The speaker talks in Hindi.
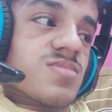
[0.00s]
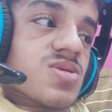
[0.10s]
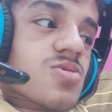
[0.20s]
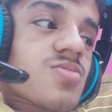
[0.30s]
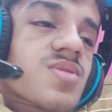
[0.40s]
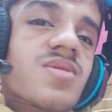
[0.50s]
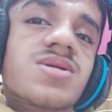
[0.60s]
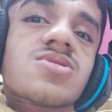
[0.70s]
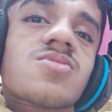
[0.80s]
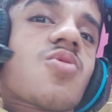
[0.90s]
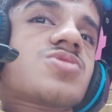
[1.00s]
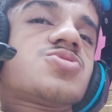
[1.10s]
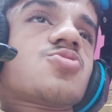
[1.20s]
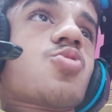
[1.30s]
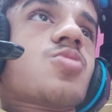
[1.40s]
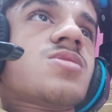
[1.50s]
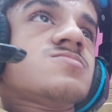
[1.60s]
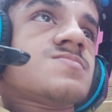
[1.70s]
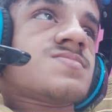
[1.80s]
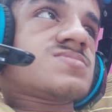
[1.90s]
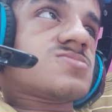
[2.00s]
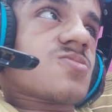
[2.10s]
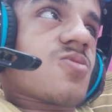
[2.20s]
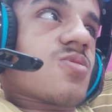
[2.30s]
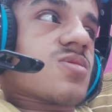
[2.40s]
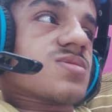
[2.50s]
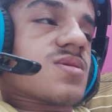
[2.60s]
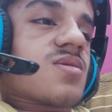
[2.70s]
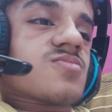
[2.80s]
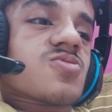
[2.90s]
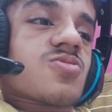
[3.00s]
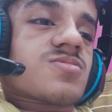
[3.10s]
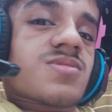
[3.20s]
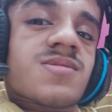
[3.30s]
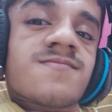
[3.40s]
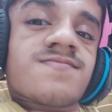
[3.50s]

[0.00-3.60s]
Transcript: मेरे को मेरे भाई को बहुत दुख हुआ और हम लोग